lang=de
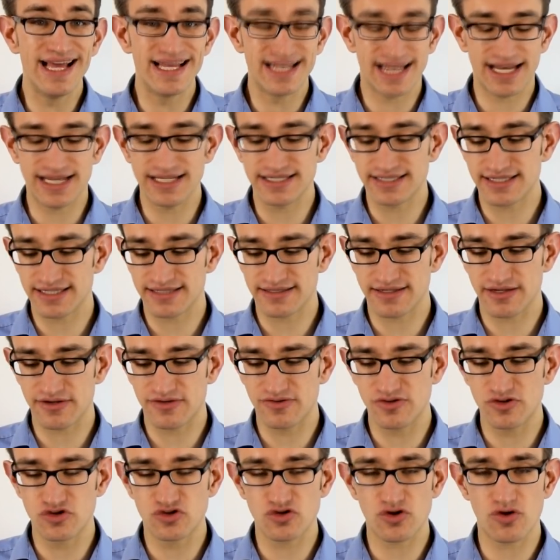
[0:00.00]
dann ist das
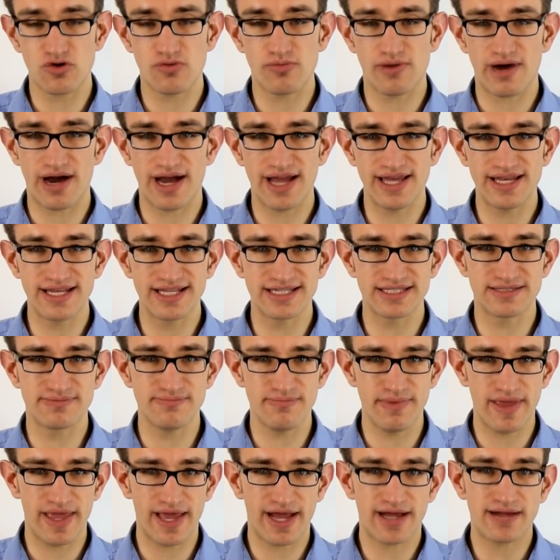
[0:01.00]
natürlich schon um einiges
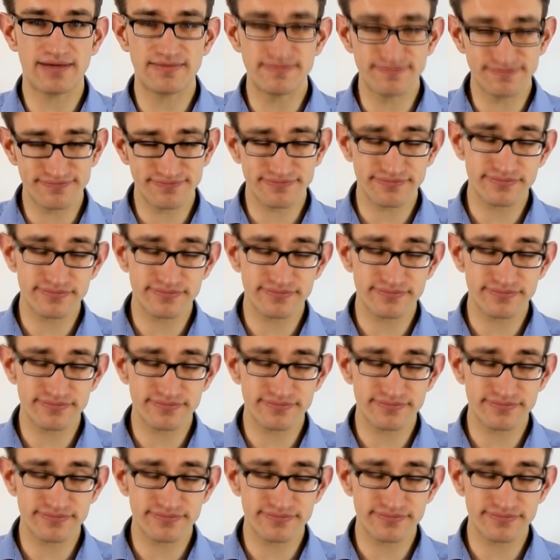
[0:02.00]
mehr